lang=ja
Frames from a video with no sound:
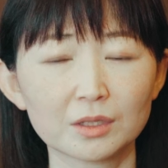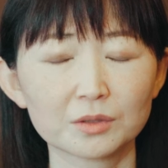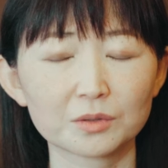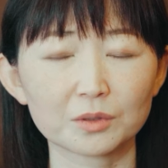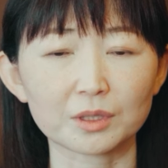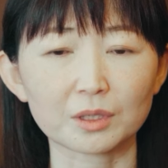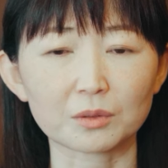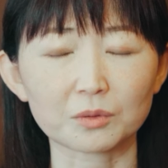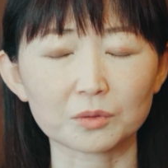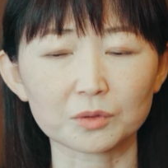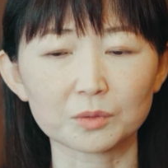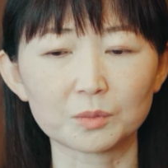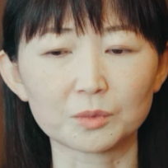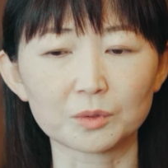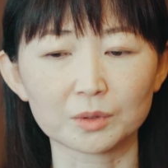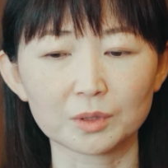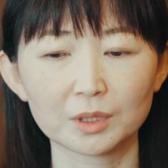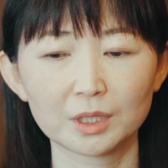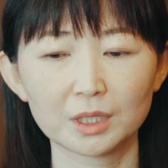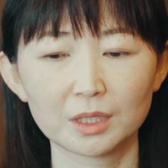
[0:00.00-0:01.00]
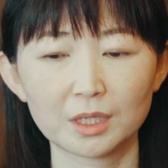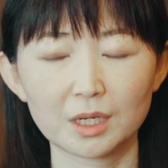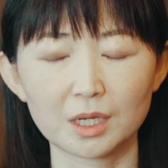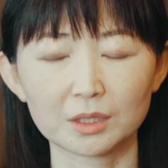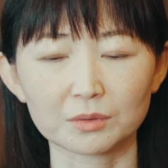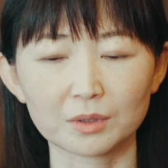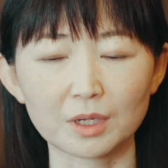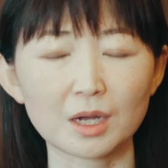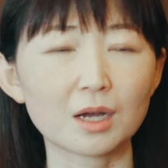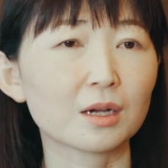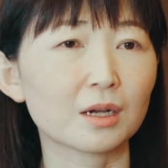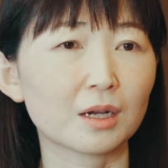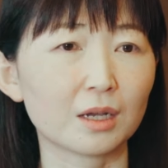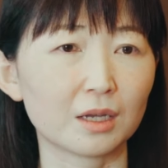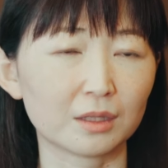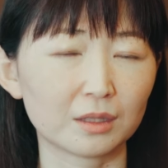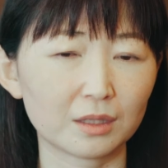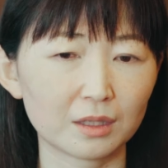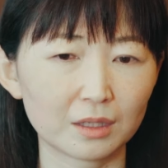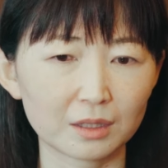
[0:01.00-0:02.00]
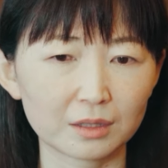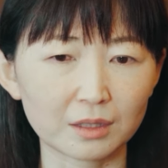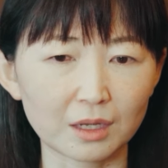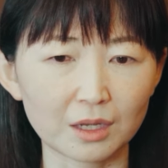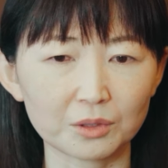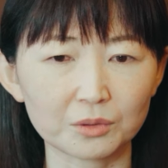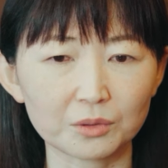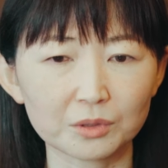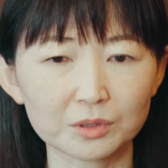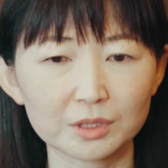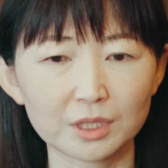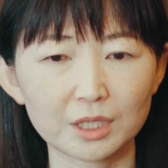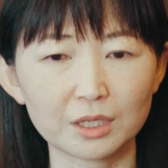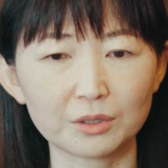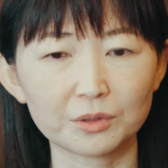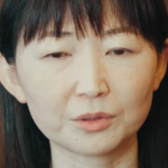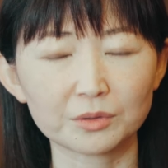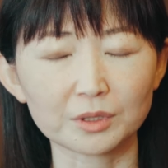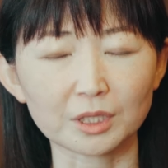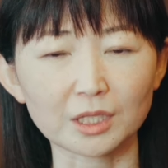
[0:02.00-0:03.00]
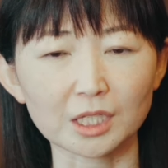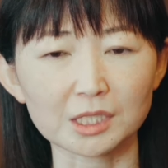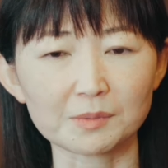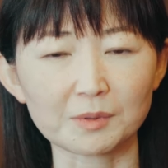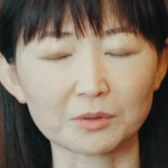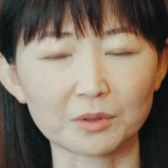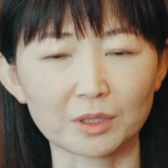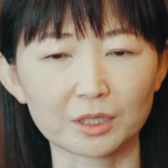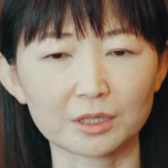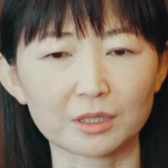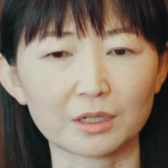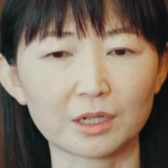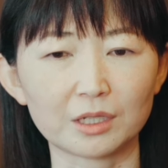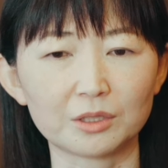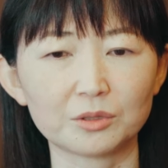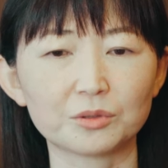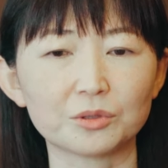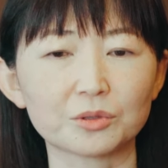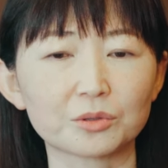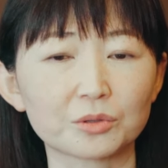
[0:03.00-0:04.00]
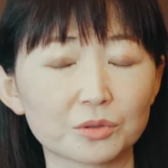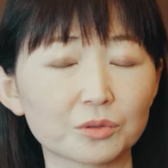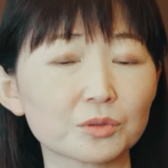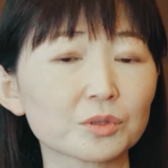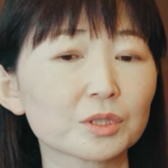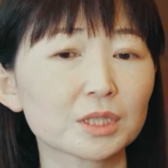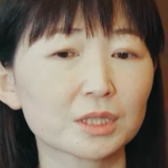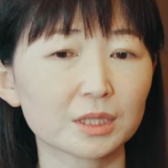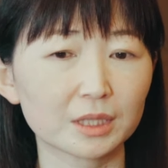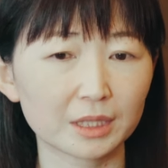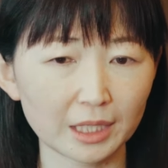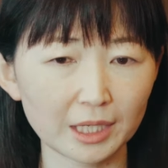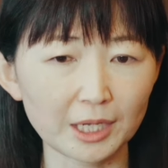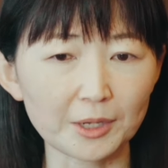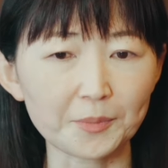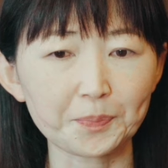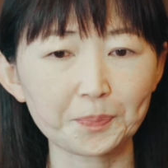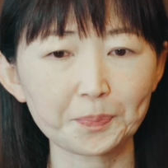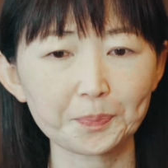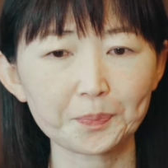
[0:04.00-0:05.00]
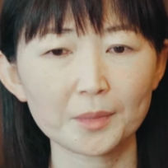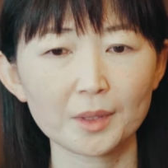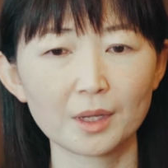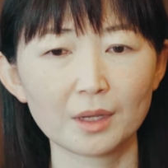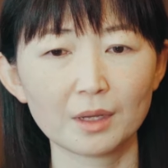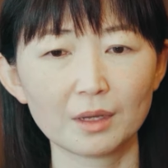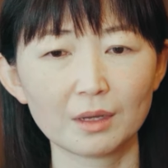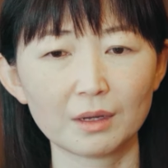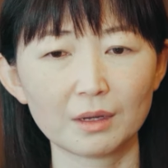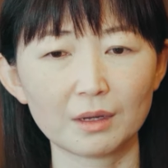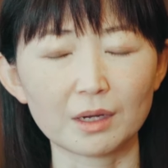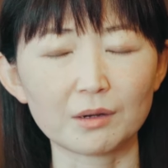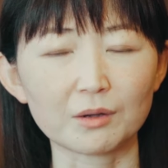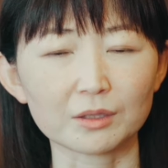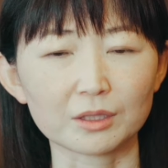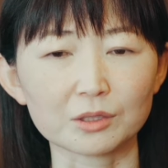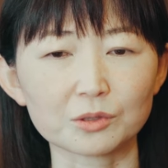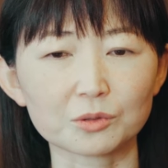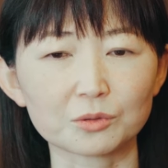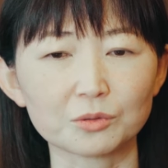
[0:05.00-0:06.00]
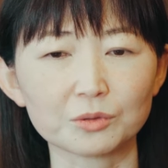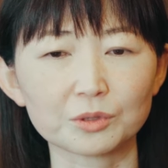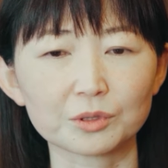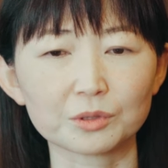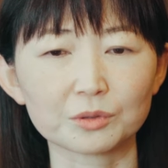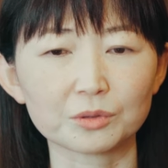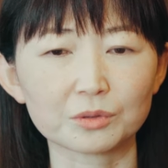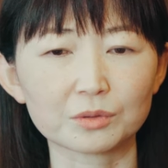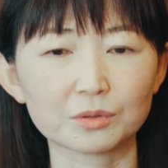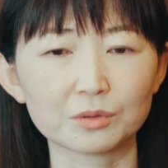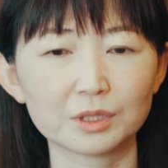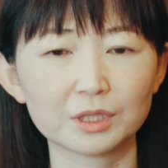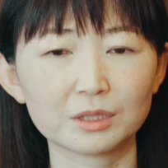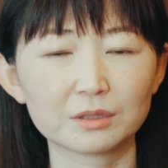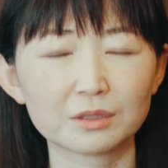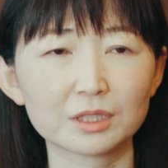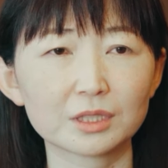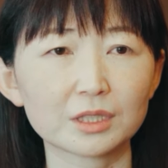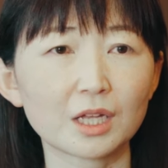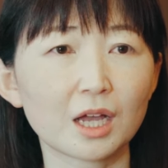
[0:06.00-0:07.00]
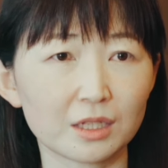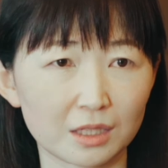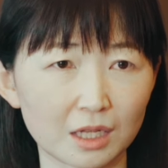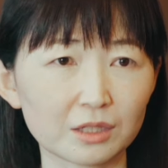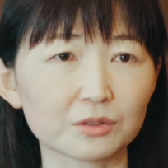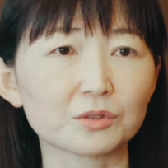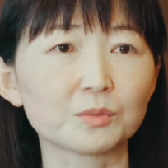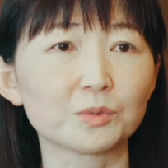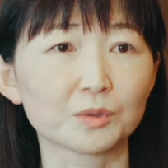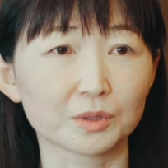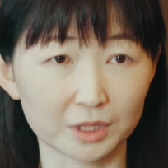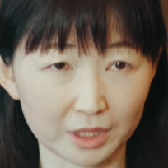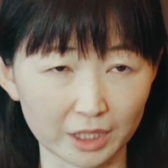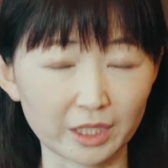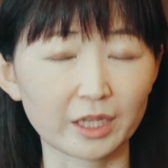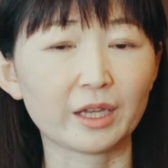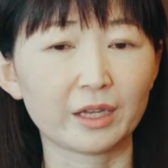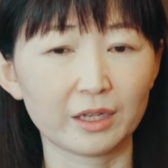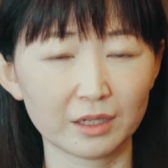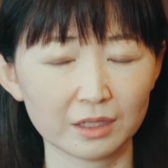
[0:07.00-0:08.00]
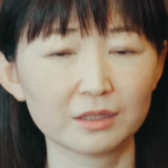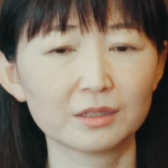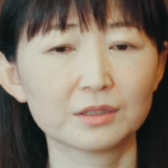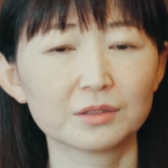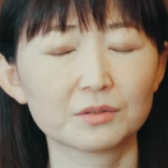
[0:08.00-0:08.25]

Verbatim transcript: そういったこともあの考えて対応していくような立場の方がいるということを知ってあ私この仕事に就きたいなと思って